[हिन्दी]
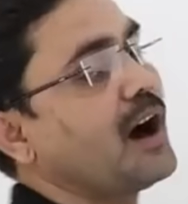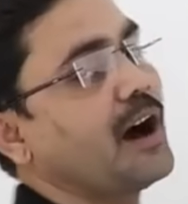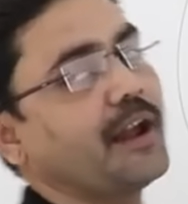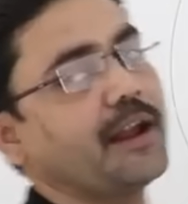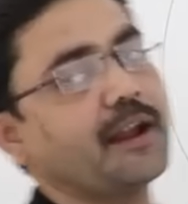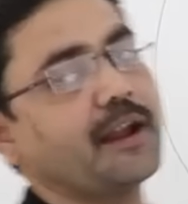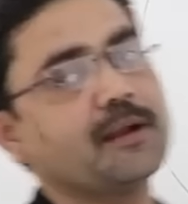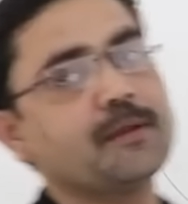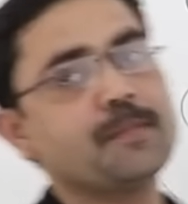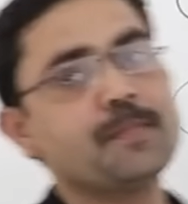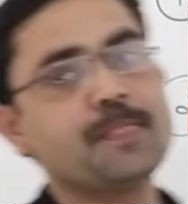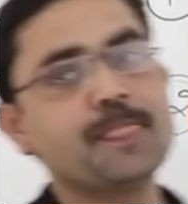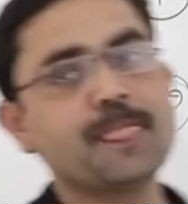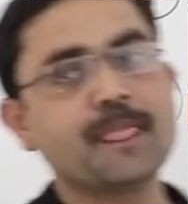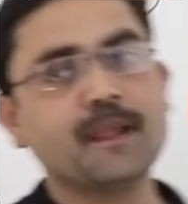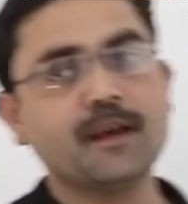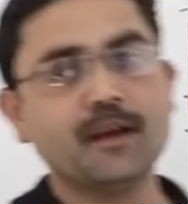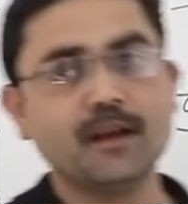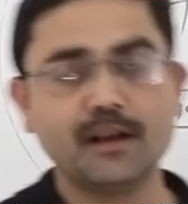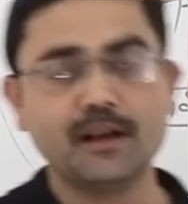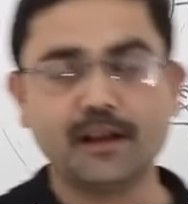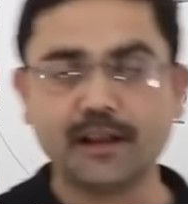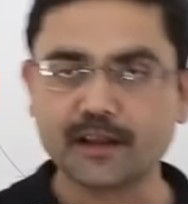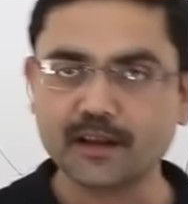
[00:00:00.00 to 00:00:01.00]
आय
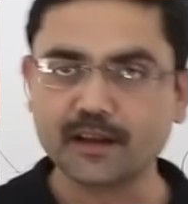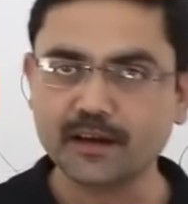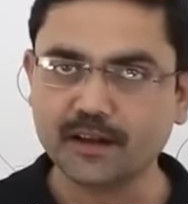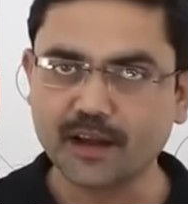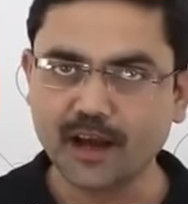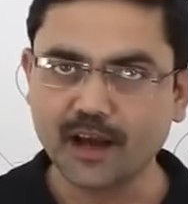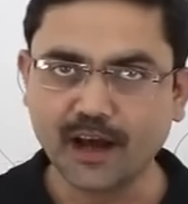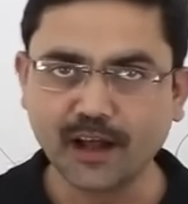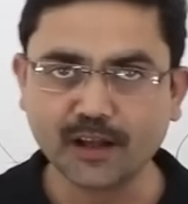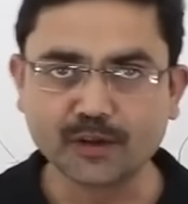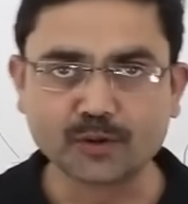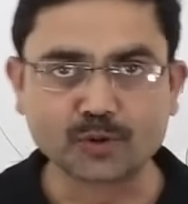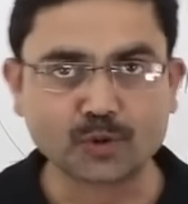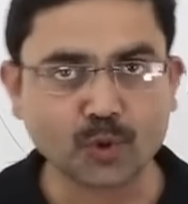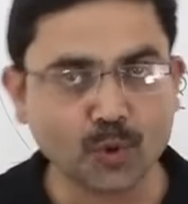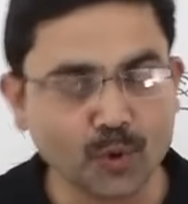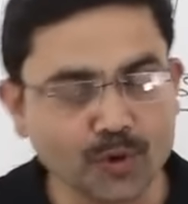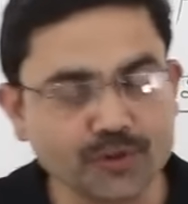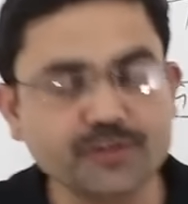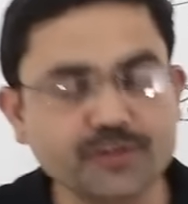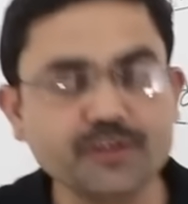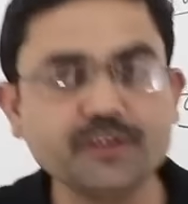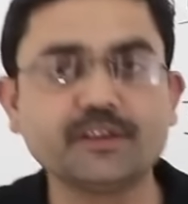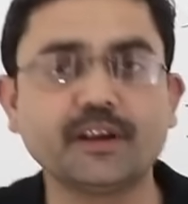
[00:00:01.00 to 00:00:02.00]
लेकिन यहां
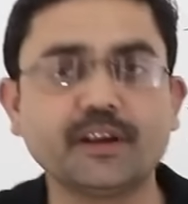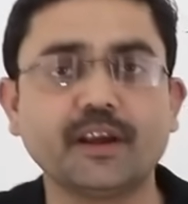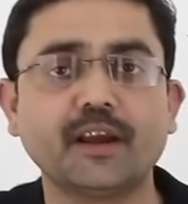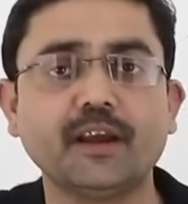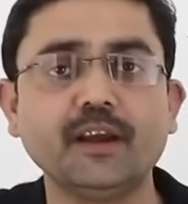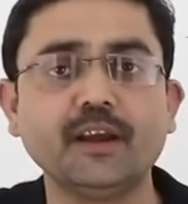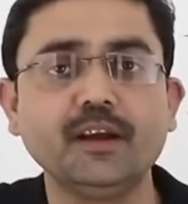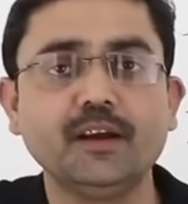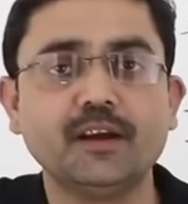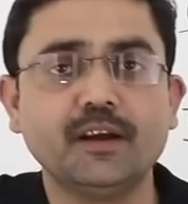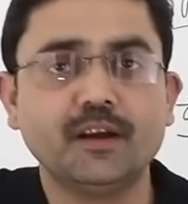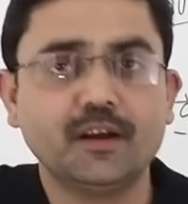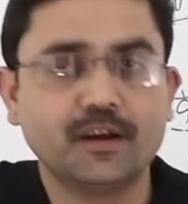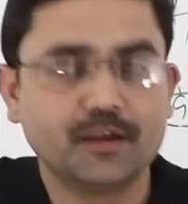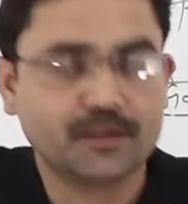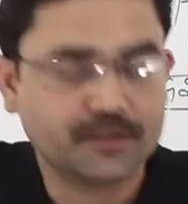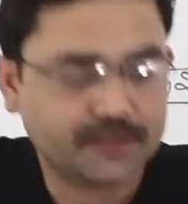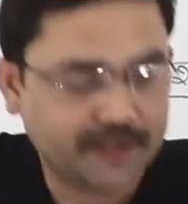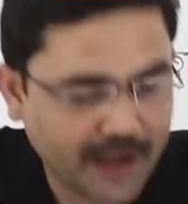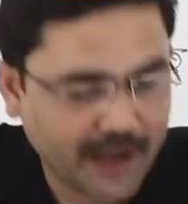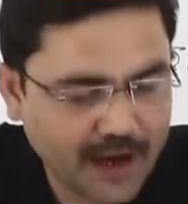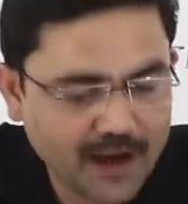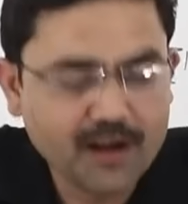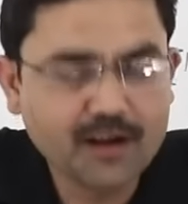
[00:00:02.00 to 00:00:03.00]
दो चीजें
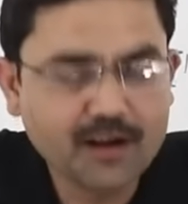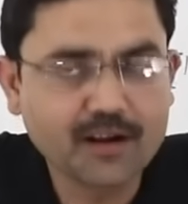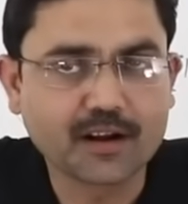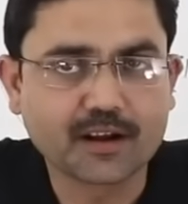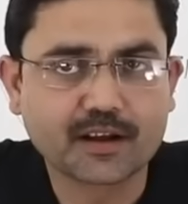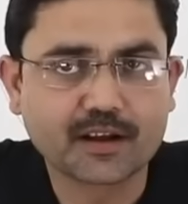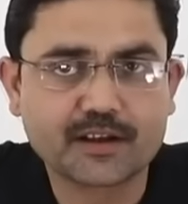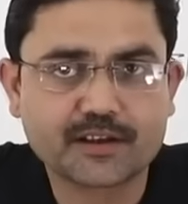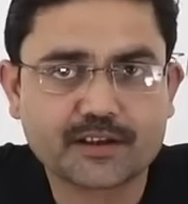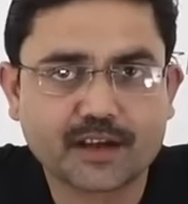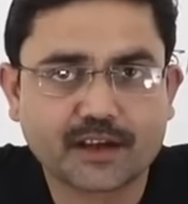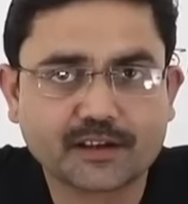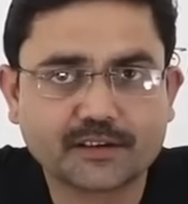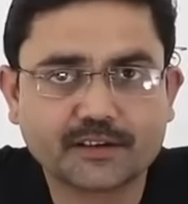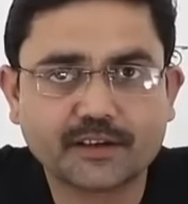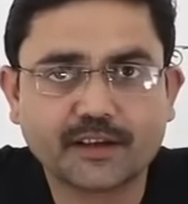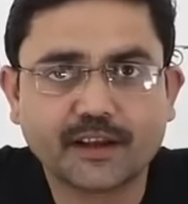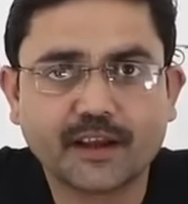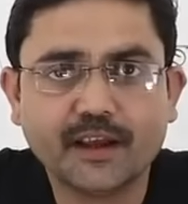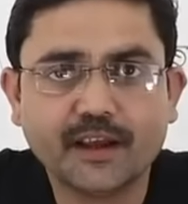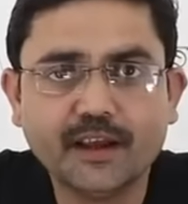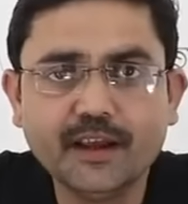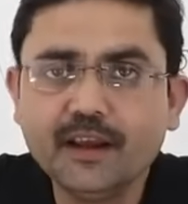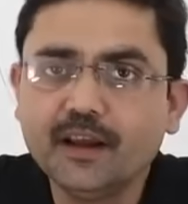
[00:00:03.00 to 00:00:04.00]
ध्यान रखी
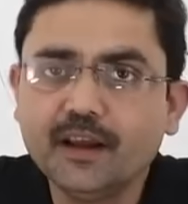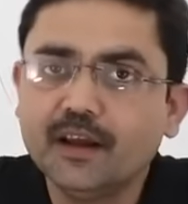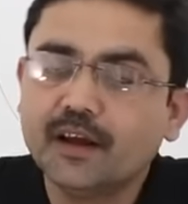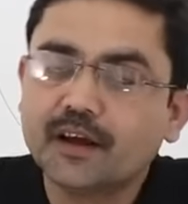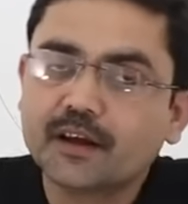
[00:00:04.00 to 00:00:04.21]
जाती है